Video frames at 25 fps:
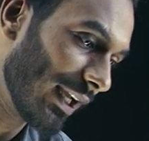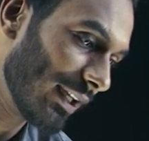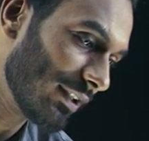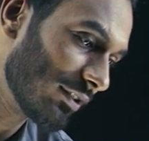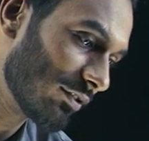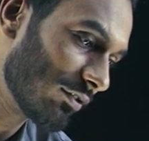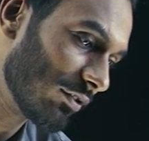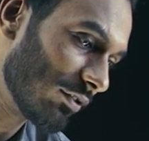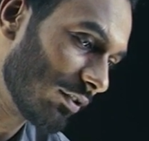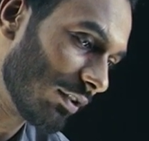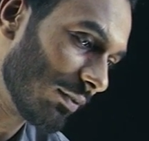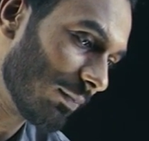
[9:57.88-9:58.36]

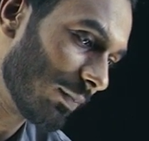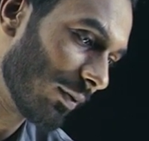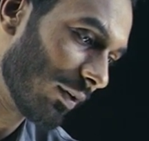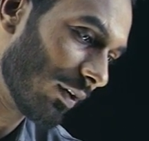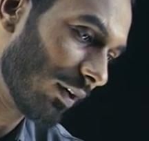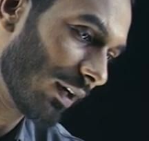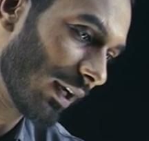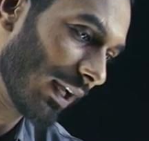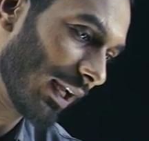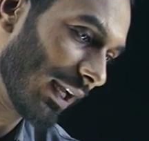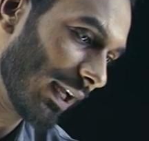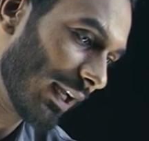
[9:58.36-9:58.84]
এক্স টু দি
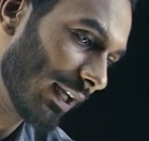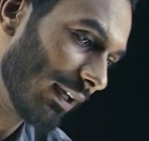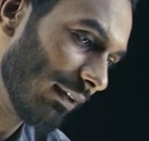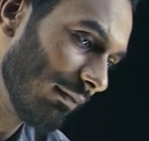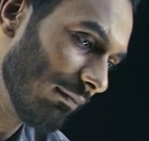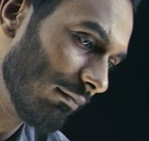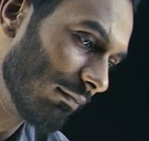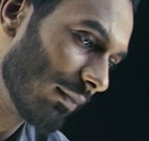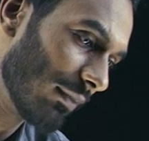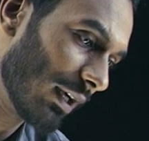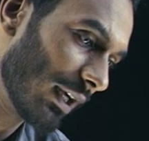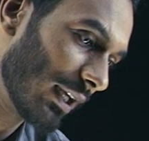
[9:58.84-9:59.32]
পাওয়ার এন
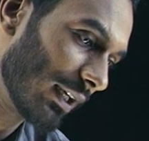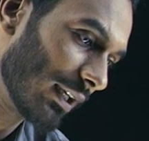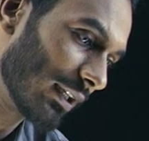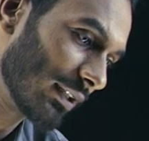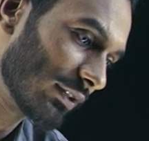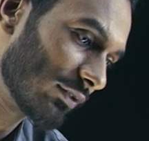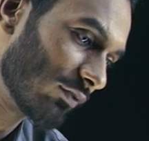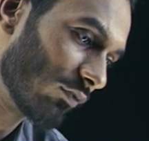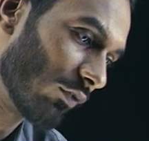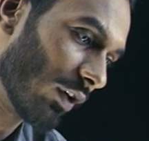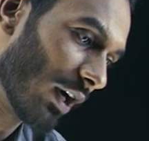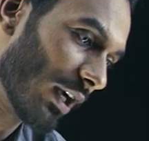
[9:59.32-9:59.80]

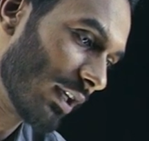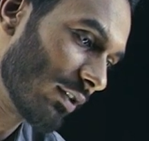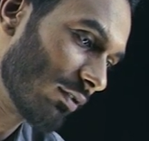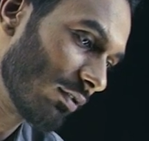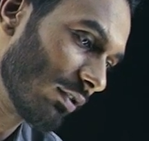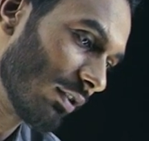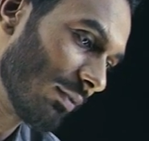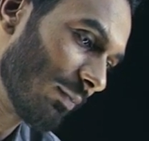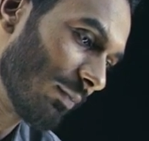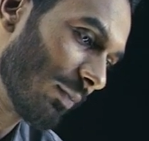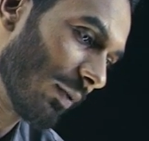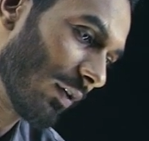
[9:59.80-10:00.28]
মাইনাস ওয়াই
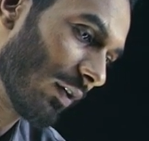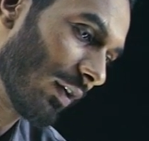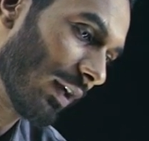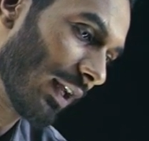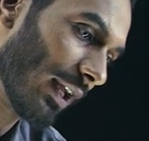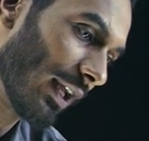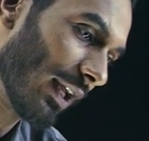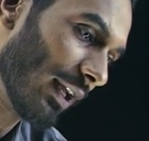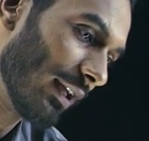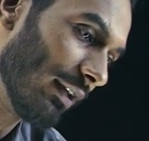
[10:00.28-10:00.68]
টু দি পাওয়ার